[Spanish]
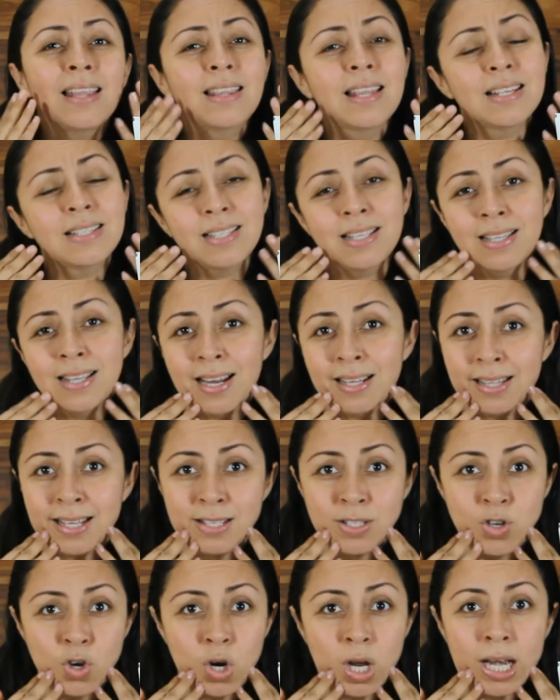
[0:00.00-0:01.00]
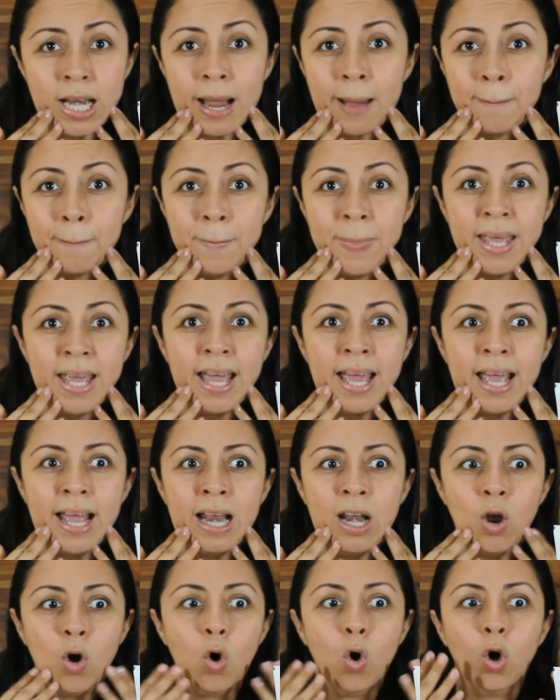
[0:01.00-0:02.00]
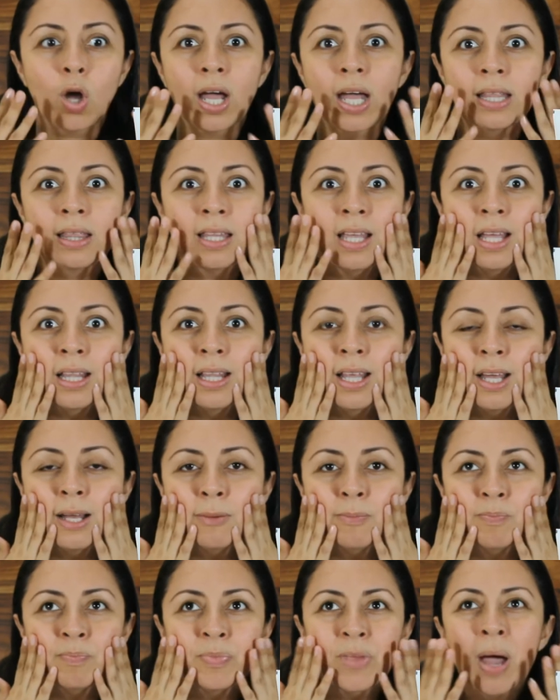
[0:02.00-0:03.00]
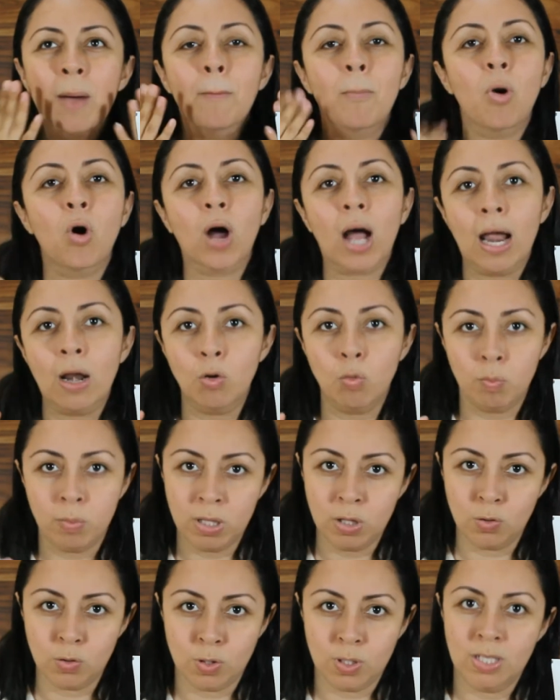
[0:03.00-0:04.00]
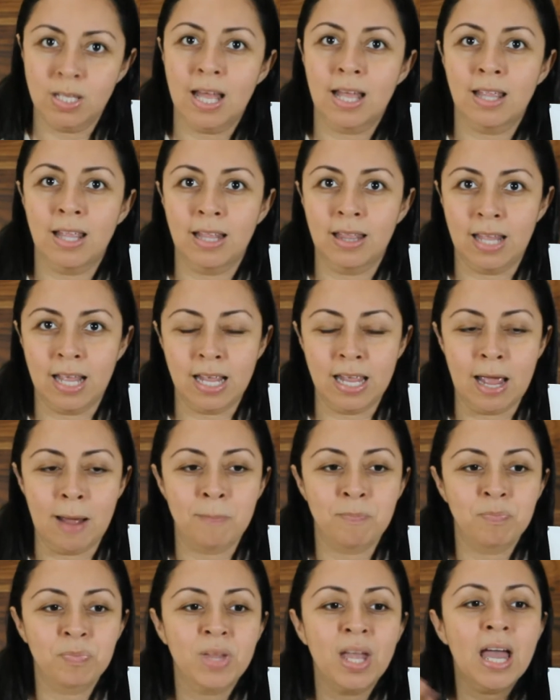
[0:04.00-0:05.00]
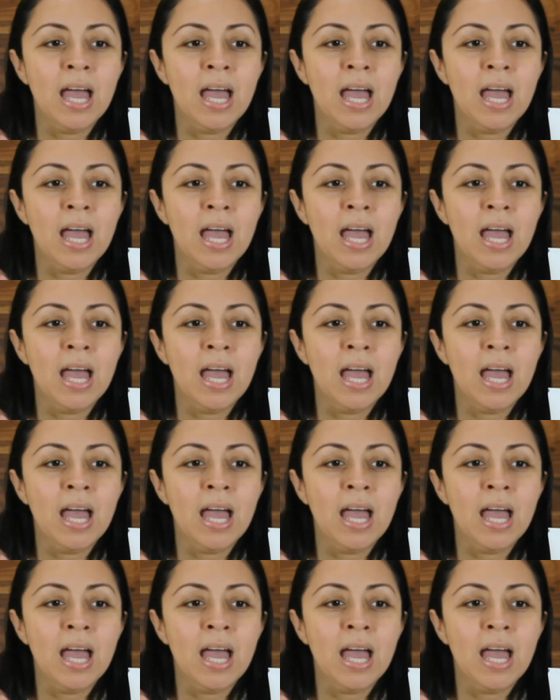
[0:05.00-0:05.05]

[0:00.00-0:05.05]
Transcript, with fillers: deshidratación en la piel o que tienen poca luminosidad en ella.